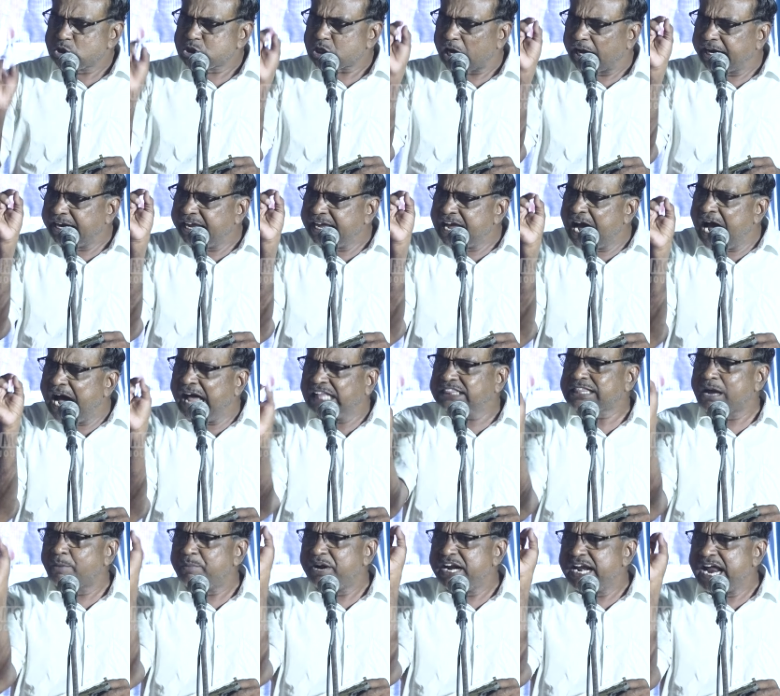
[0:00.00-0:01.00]
சரியா
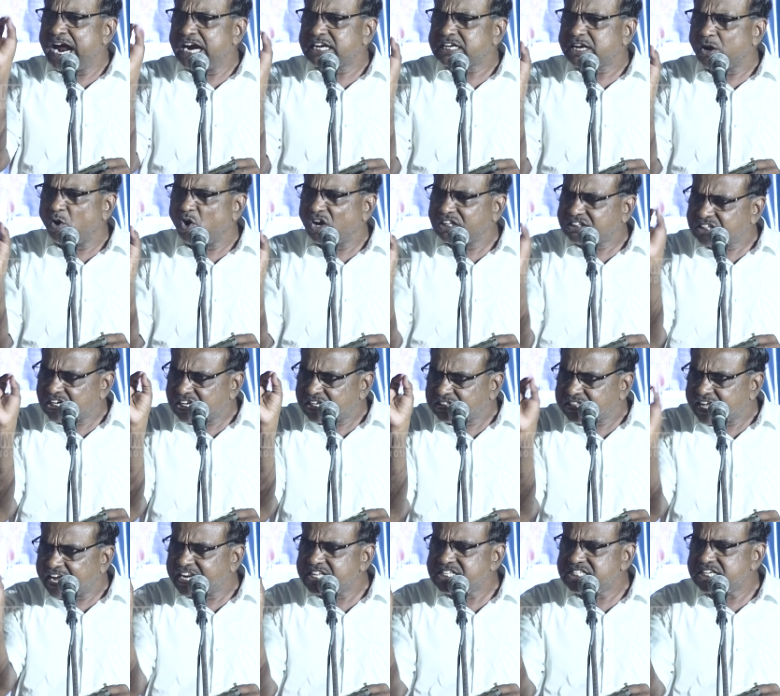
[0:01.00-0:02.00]
தமிழ்நாட்டில்
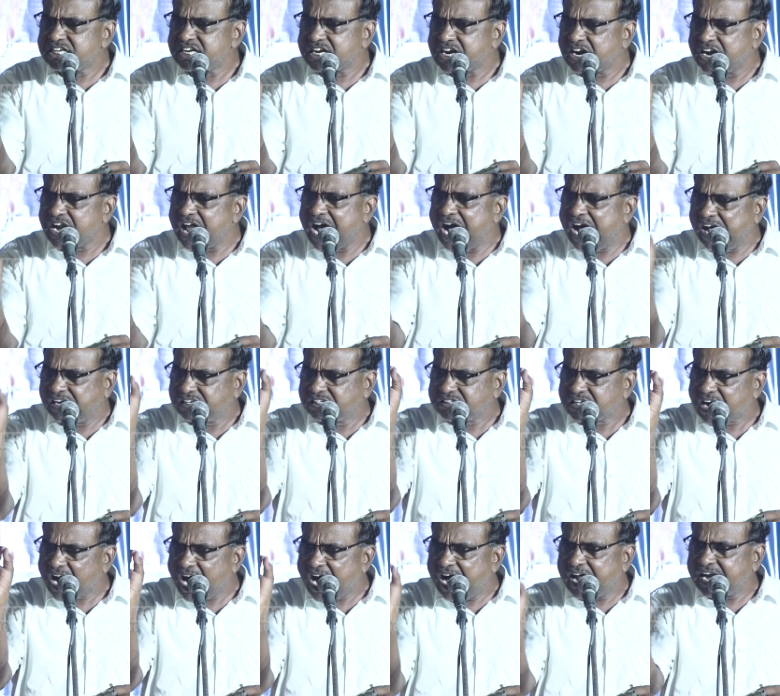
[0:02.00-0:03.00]
ஒருத்தருக்கு தெரிஞ்சிருக்குன்னா அது
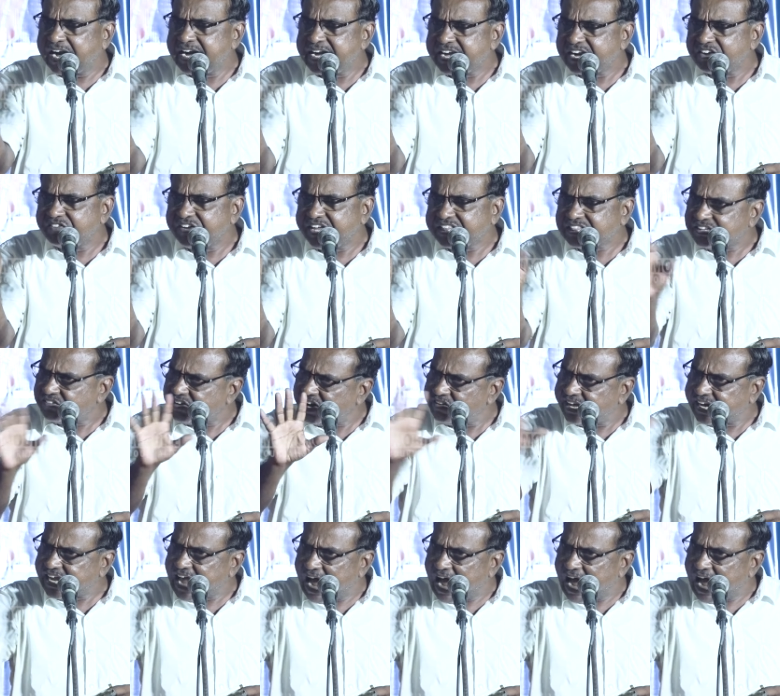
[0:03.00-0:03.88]
திரு ஆர் என் ரவியை தவிர வேற